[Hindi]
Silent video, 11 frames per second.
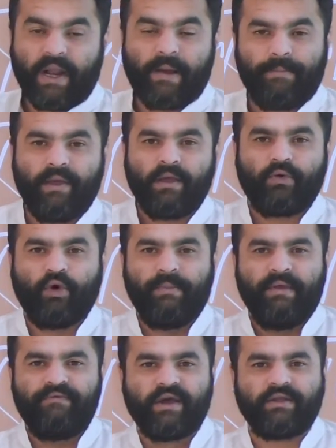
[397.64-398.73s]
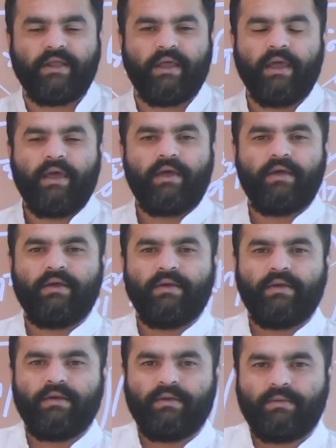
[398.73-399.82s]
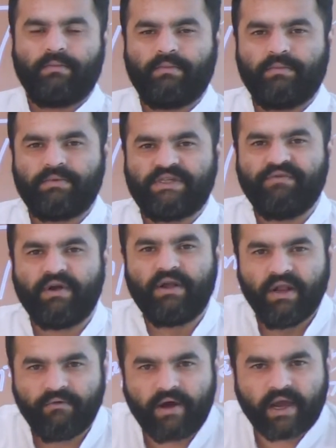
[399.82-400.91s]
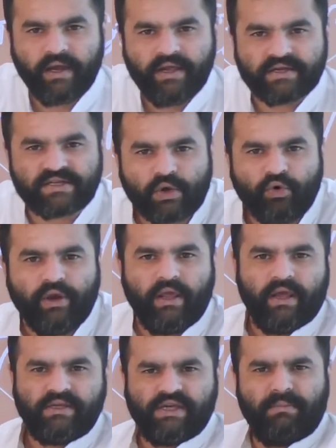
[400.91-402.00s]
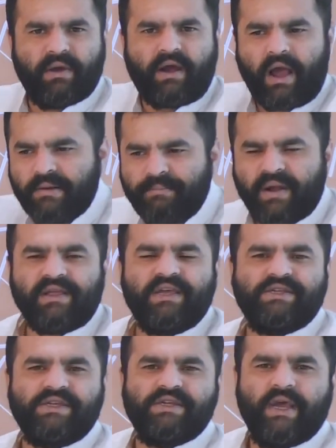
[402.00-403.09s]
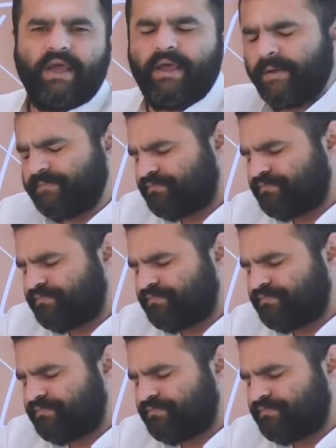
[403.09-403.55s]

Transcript: अपने आप में कोई भी व्यक्ति के जीवन निर्वाह के लिए ज़रूरी है जिनमें खान पान की चीज़ें हैं